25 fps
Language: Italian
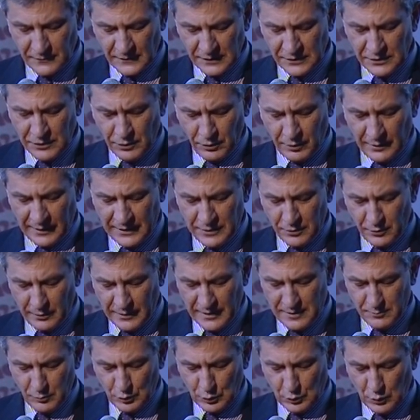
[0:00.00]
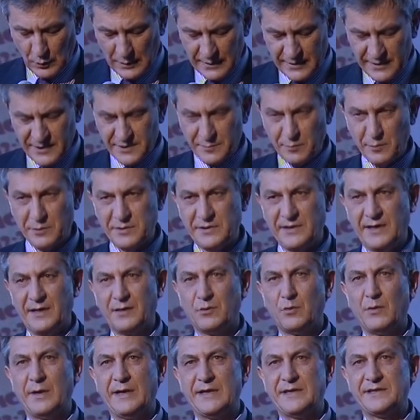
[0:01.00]
Io credo che il mutualismo sia
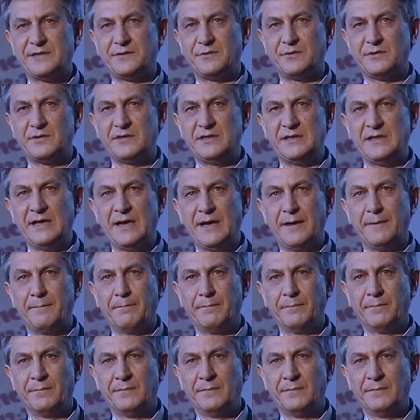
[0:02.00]
questo, sia